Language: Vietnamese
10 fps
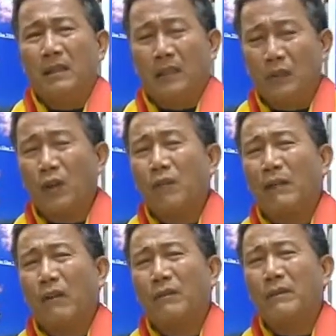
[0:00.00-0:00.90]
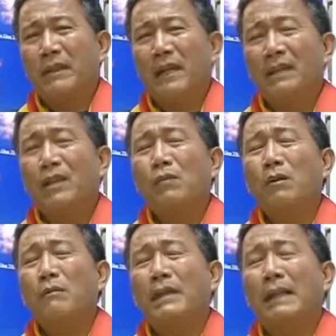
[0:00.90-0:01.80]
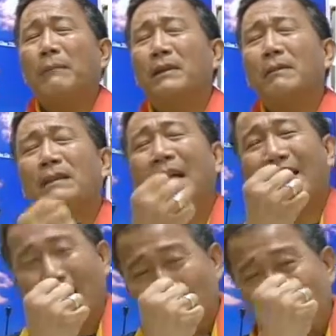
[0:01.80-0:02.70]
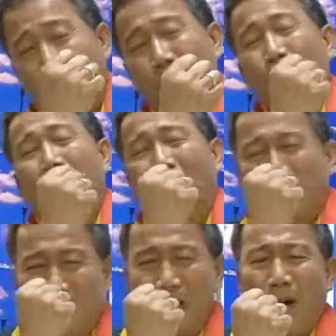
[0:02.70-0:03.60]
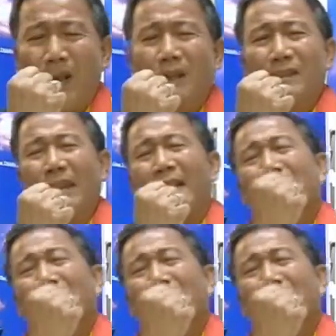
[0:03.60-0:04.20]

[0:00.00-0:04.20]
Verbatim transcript: thì tôi nói trong đầu nó bây giờ nếu mà mình đấm nó bằng ta tại tôi tập tôi là tập từ nhỏ đó. đây là